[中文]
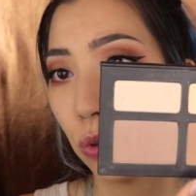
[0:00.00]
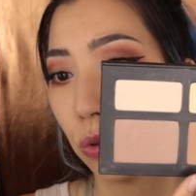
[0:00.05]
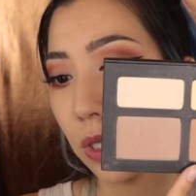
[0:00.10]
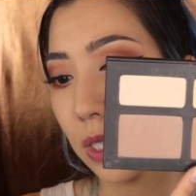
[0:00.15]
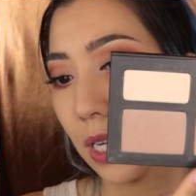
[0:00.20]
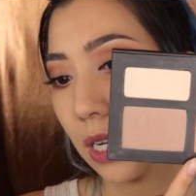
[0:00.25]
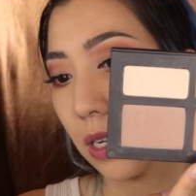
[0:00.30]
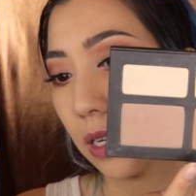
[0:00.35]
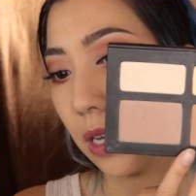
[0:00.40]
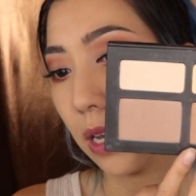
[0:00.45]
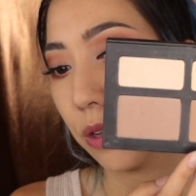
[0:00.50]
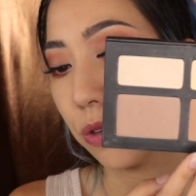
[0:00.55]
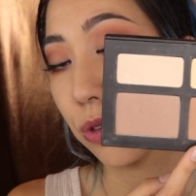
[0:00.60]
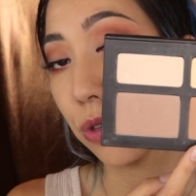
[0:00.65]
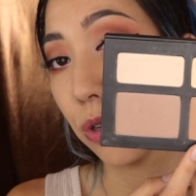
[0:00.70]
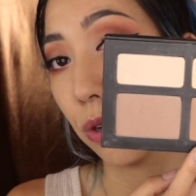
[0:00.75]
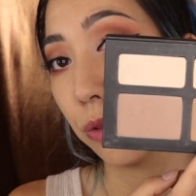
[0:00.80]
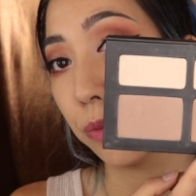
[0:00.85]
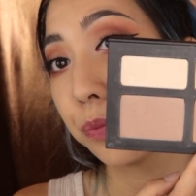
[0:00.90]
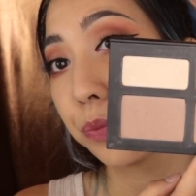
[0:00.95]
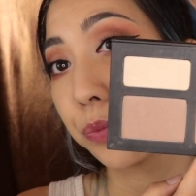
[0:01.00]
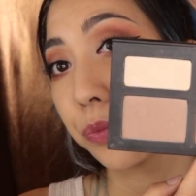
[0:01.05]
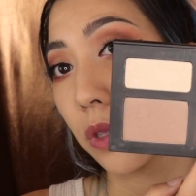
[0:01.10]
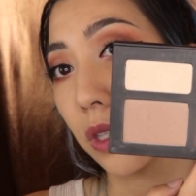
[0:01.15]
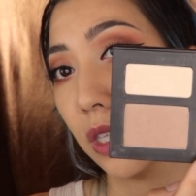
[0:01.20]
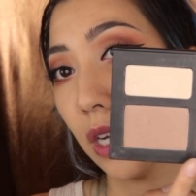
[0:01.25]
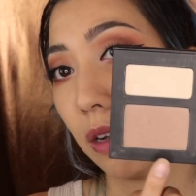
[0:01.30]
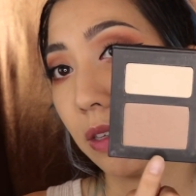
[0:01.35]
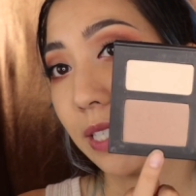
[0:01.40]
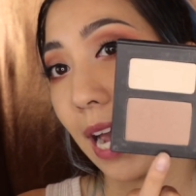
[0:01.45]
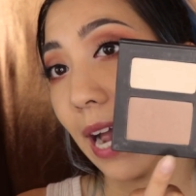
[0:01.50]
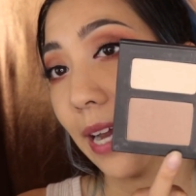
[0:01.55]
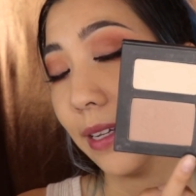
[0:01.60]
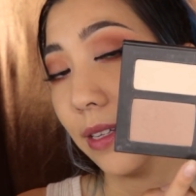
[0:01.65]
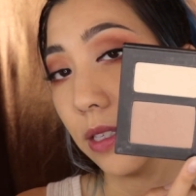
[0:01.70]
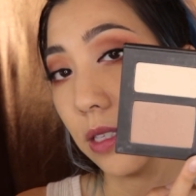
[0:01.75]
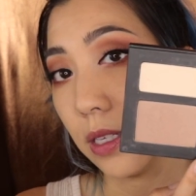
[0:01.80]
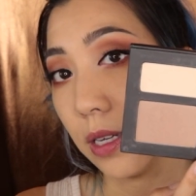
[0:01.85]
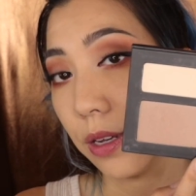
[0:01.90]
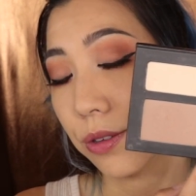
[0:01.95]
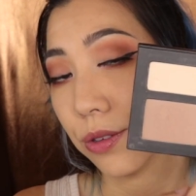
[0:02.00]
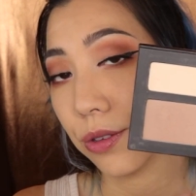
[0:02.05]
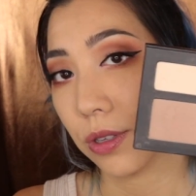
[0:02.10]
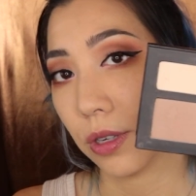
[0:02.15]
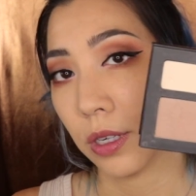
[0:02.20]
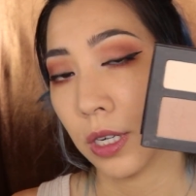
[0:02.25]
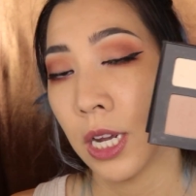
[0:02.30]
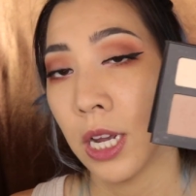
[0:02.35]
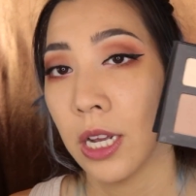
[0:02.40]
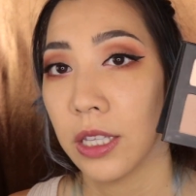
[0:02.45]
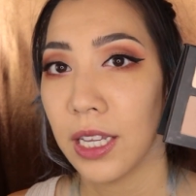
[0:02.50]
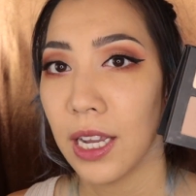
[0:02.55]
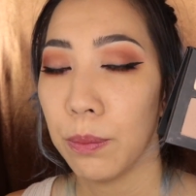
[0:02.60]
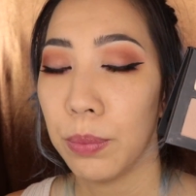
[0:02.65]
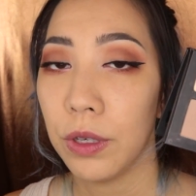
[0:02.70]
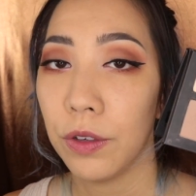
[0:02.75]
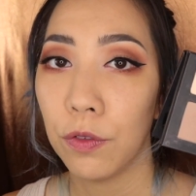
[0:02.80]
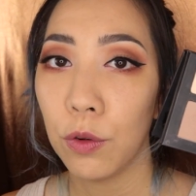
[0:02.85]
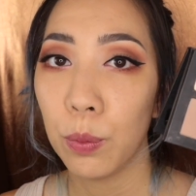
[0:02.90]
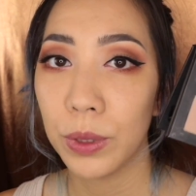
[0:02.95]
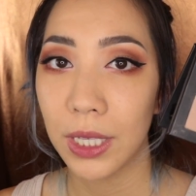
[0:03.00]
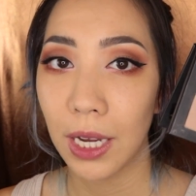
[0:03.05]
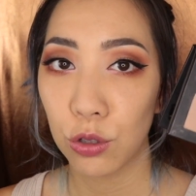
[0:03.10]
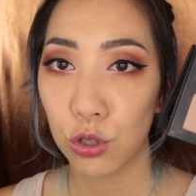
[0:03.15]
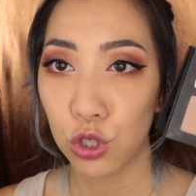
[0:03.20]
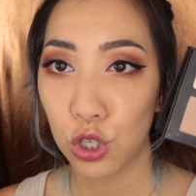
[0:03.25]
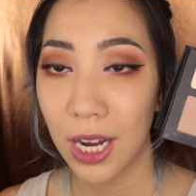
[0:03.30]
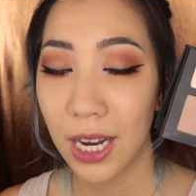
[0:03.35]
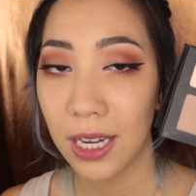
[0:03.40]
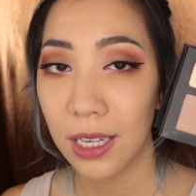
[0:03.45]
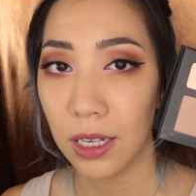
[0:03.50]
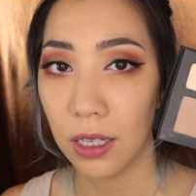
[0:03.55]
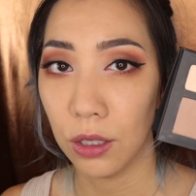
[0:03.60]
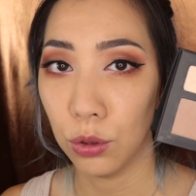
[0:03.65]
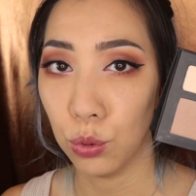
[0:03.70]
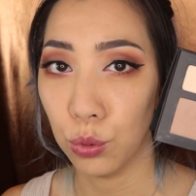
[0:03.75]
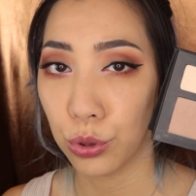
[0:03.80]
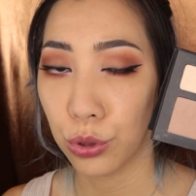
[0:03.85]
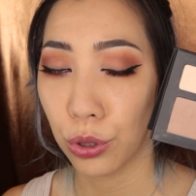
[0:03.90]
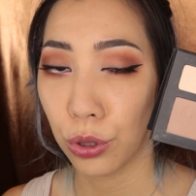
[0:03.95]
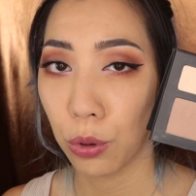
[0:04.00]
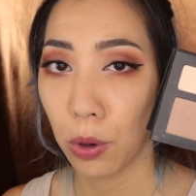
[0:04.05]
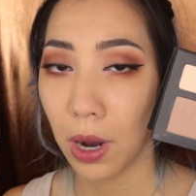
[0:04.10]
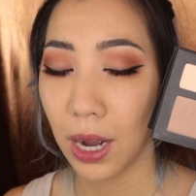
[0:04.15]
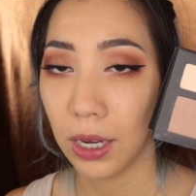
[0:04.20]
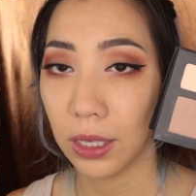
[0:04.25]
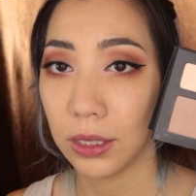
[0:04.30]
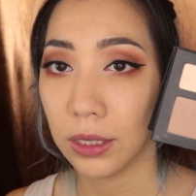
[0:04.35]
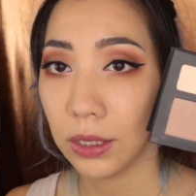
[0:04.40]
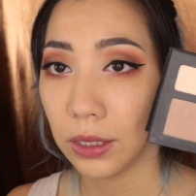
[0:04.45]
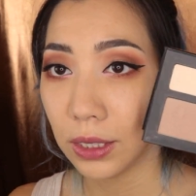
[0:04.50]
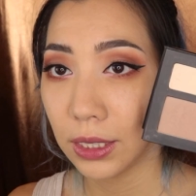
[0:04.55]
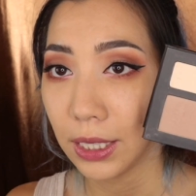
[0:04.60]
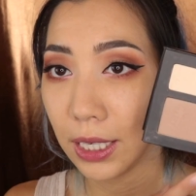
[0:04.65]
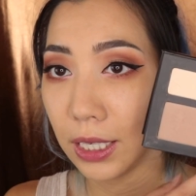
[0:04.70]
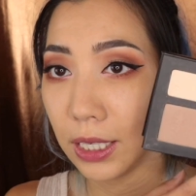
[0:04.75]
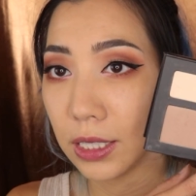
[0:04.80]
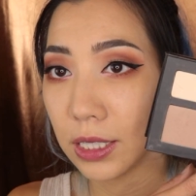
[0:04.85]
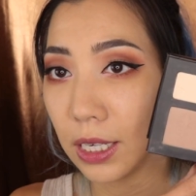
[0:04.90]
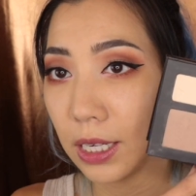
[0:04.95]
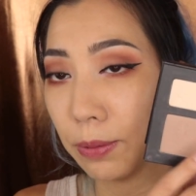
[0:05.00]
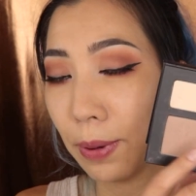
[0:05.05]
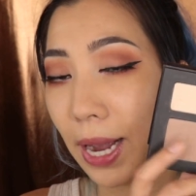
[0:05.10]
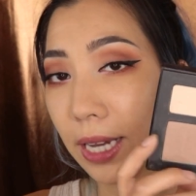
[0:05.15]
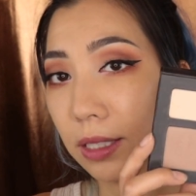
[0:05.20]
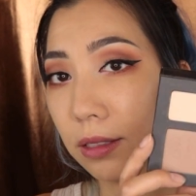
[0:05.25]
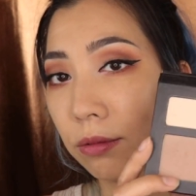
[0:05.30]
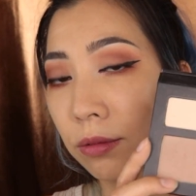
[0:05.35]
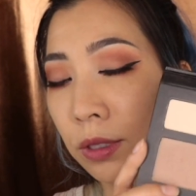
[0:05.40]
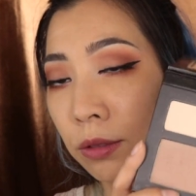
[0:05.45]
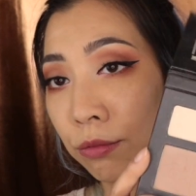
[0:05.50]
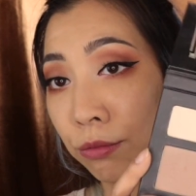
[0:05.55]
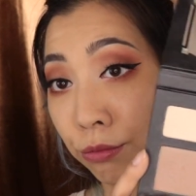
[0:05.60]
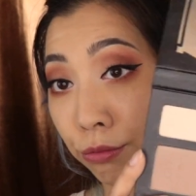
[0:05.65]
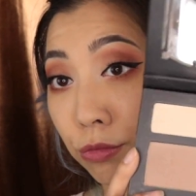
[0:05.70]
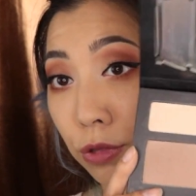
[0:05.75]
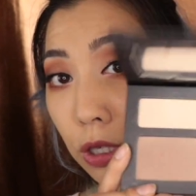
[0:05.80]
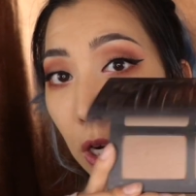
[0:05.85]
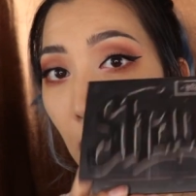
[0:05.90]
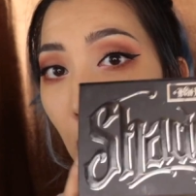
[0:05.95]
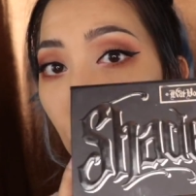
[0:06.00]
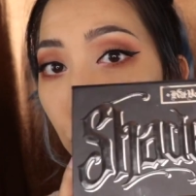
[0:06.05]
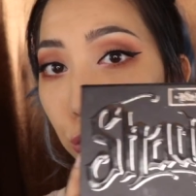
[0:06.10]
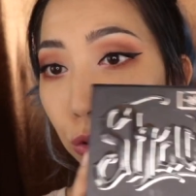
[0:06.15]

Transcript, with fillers: 用这个颜色。然后加一点这颜色，那皮肤比较深一点的女生的话，建议这一盘很好